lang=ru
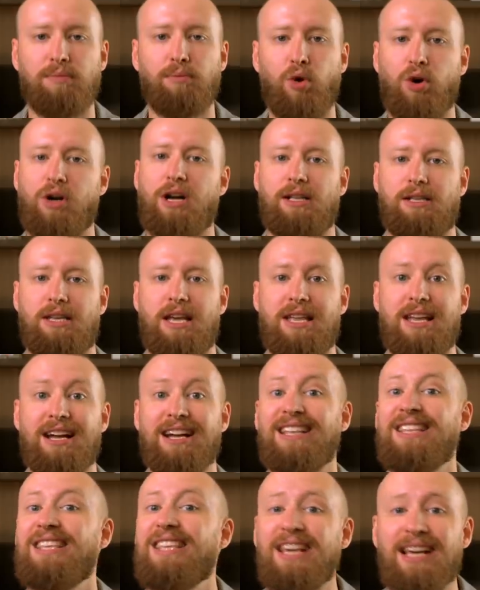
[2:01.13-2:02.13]
много денег.
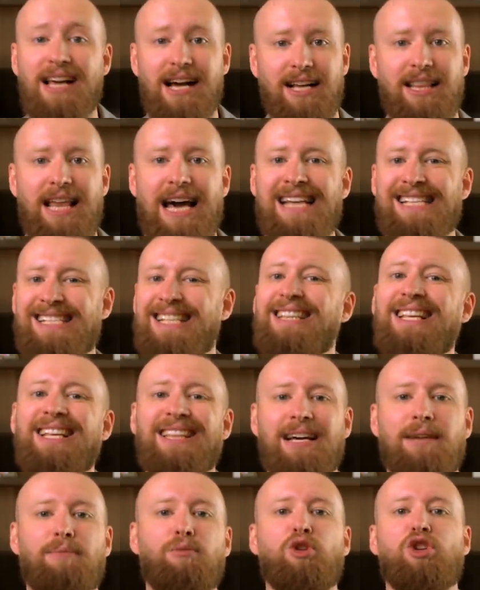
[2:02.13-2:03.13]
Никогда, если ты
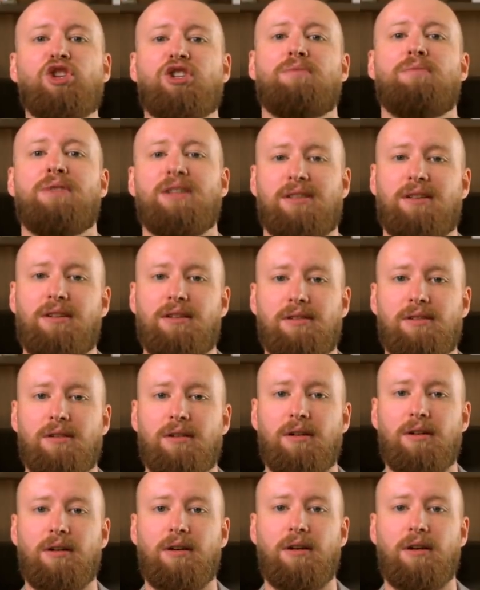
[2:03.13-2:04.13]
так будешь мыслить.
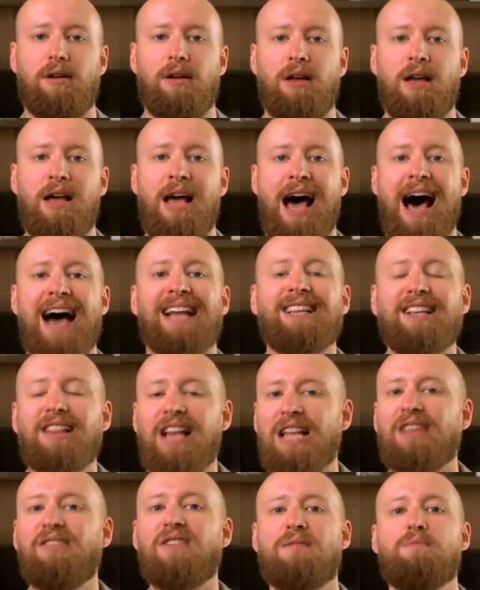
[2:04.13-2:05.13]

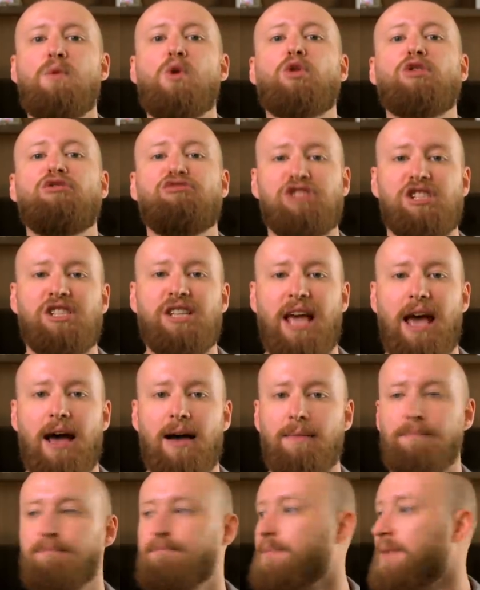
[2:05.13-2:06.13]
Откладывать могут все.
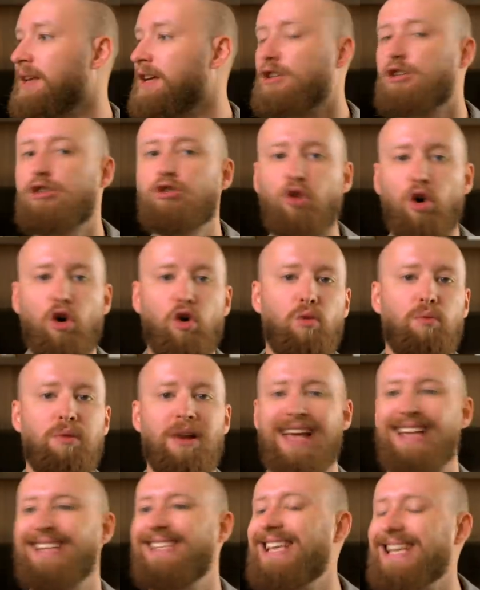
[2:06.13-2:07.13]
100
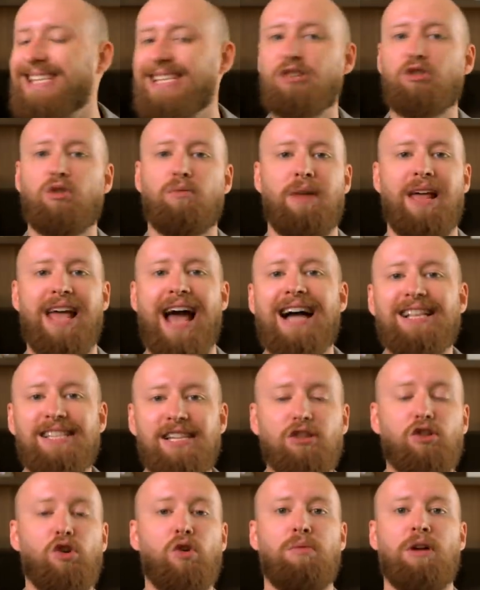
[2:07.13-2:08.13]
рублей, 10 рублей,
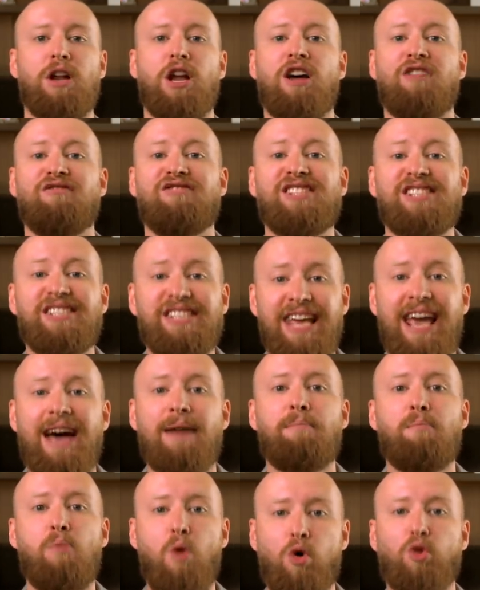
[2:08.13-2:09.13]
1 рубль. Все
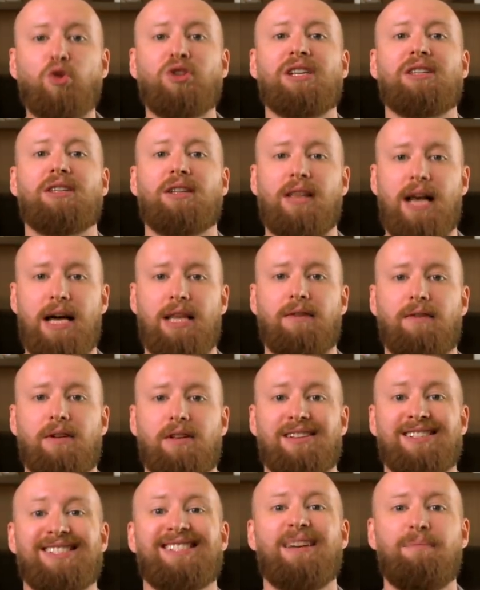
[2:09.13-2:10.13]
могут откладывать.
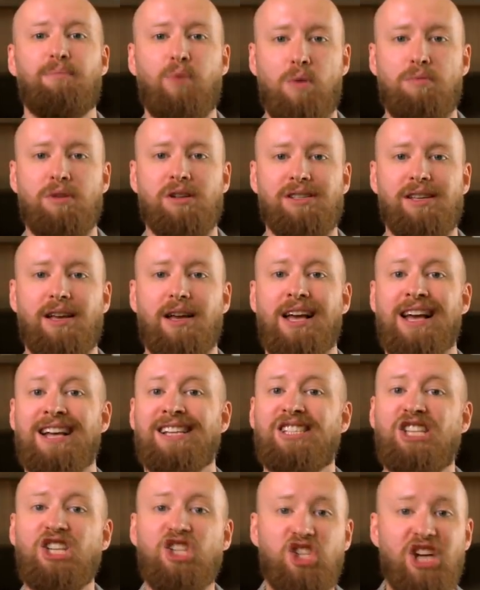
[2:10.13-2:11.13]
Запомните.
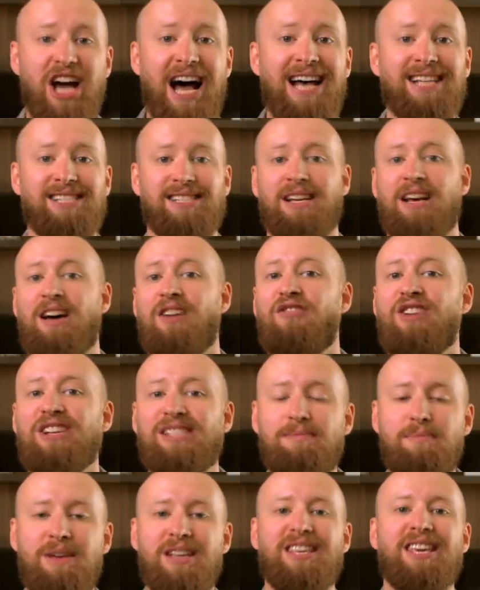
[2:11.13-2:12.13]
Сейчас
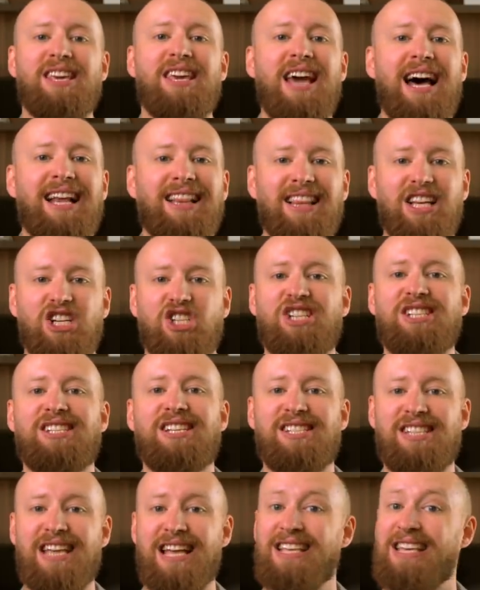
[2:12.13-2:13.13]
возьмите и отложите
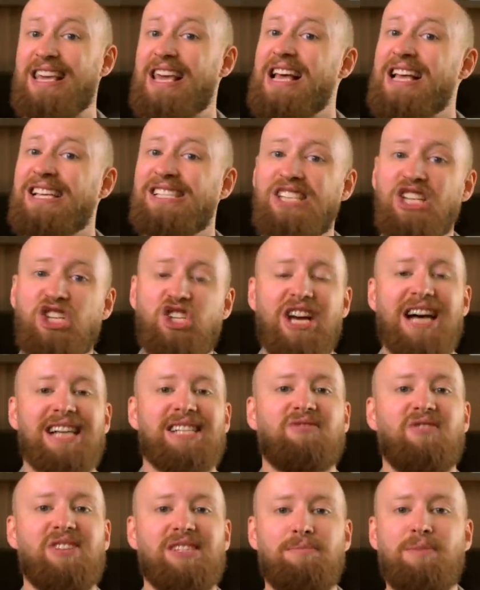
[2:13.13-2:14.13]
деньги. Сейчас
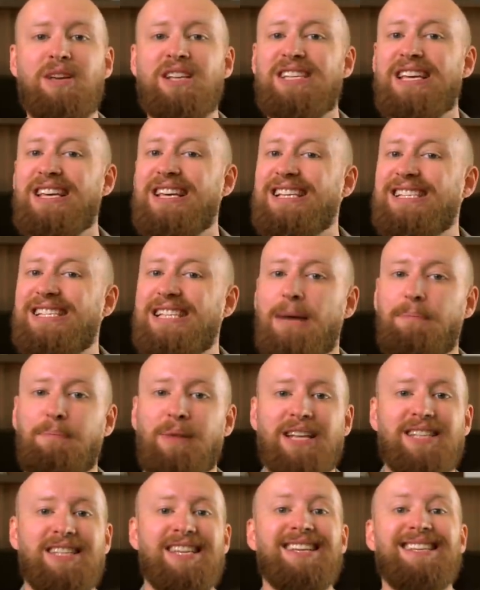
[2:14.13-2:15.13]
возьмите и
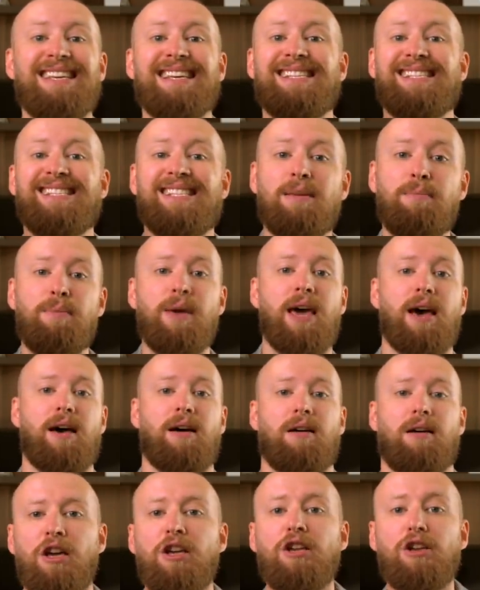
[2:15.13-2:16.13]
заплатите себе.
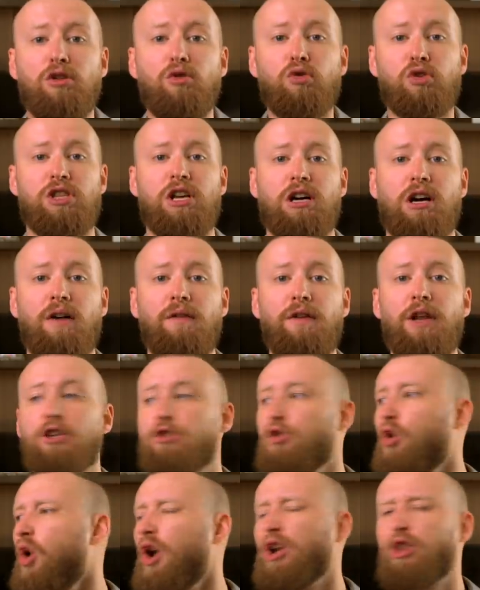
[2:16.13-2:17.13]
И не нужно говорить,
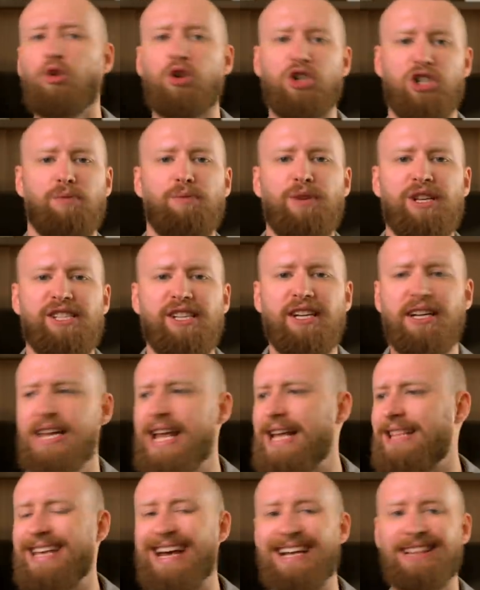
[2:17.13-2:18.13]
ой, тоже мне
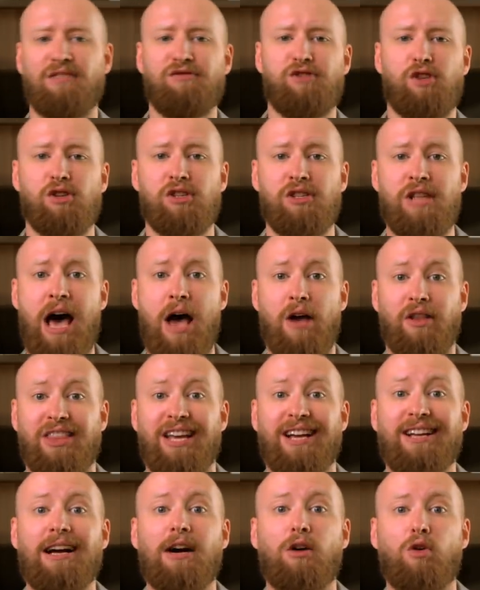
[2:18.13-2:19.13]
секрет, я это все знаю.
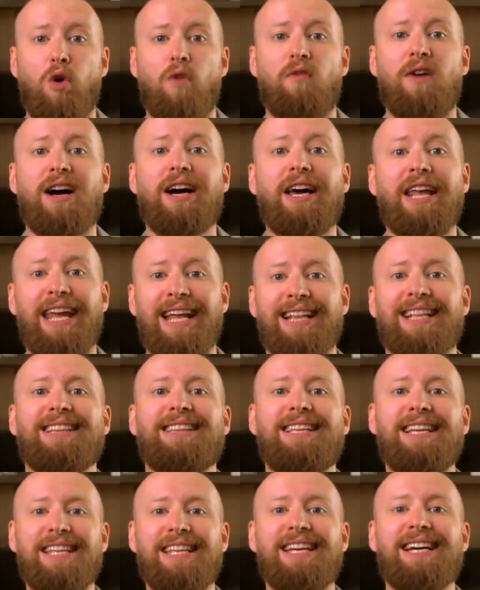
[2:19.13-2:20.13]
Так какого хрена
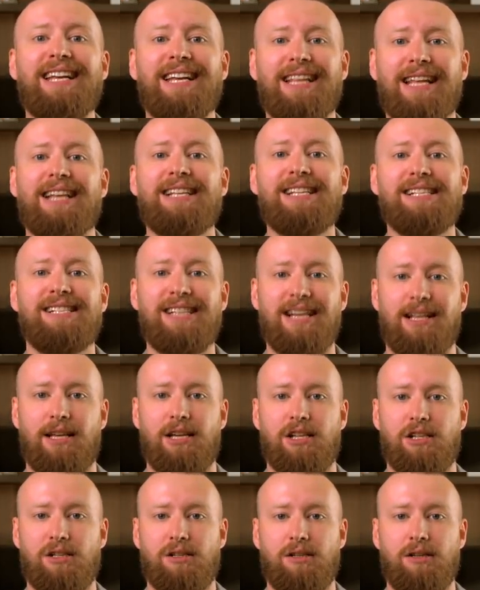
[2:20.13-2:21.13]
ты ни хрена не
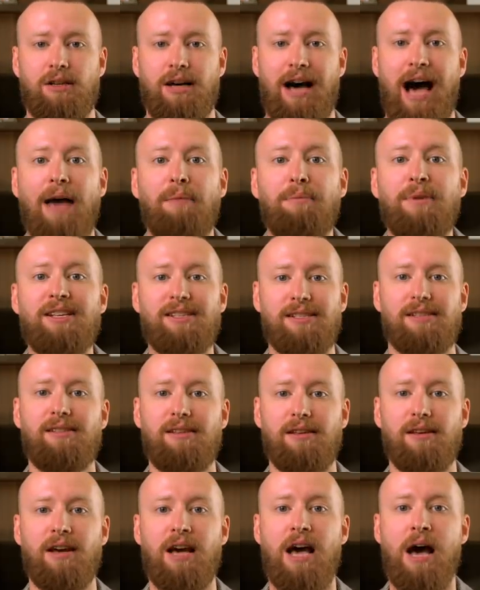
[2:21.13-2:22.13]
делаешь?
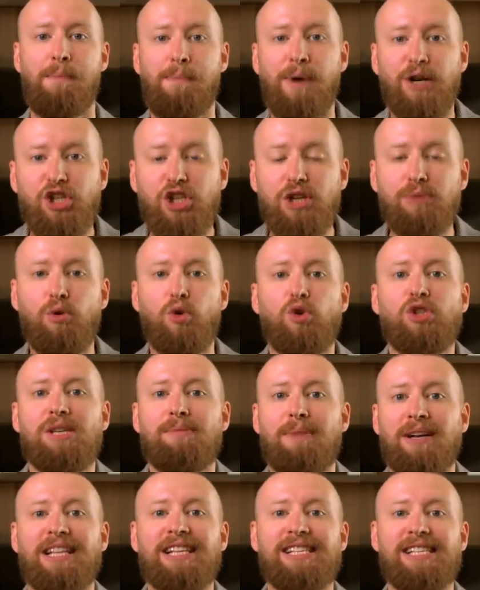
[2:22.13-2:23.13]
Объясни, почему у
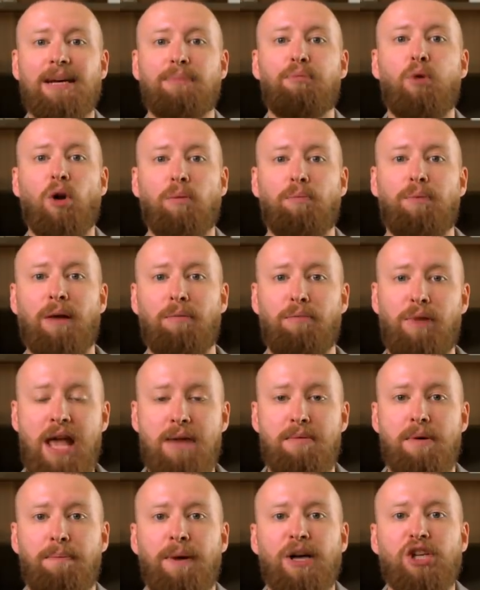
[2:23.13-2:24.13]
тебя до сих пор
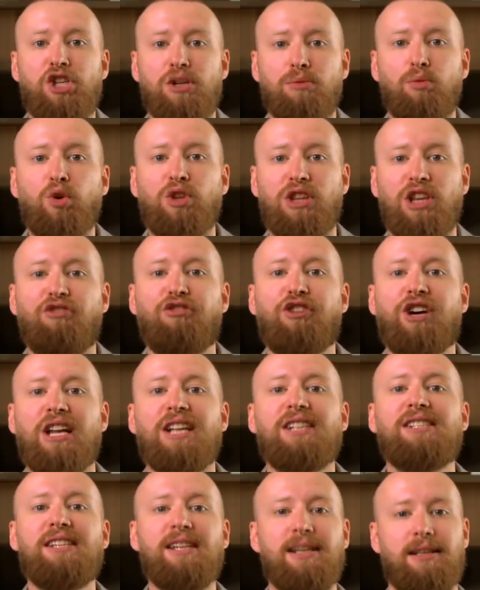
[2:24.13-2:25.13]
проблемы, почему ты в
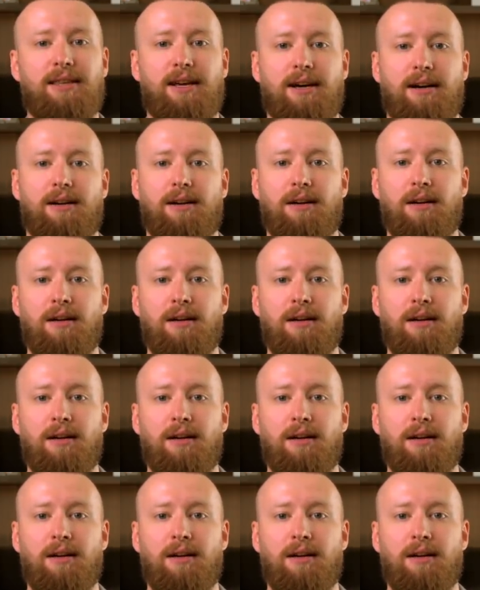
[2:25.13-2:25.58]
кредитах?